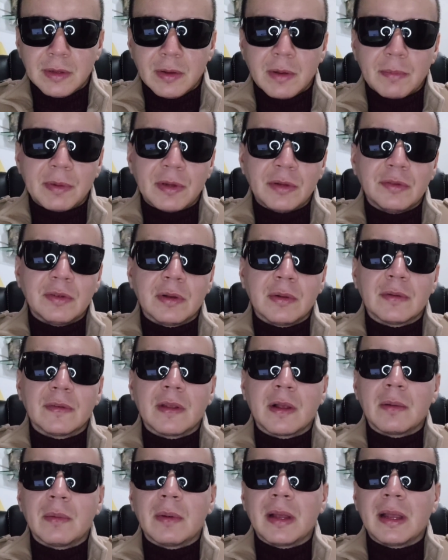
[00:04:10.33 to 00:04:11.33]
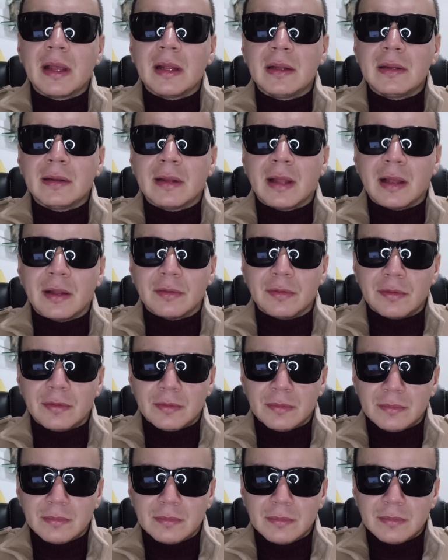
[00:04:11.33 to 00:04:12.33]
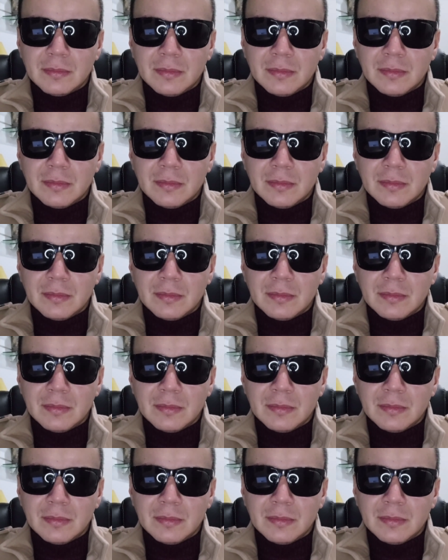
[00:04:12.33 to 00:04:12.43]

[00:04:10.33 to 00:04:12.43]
Eu aprendi a gozar com a realidade.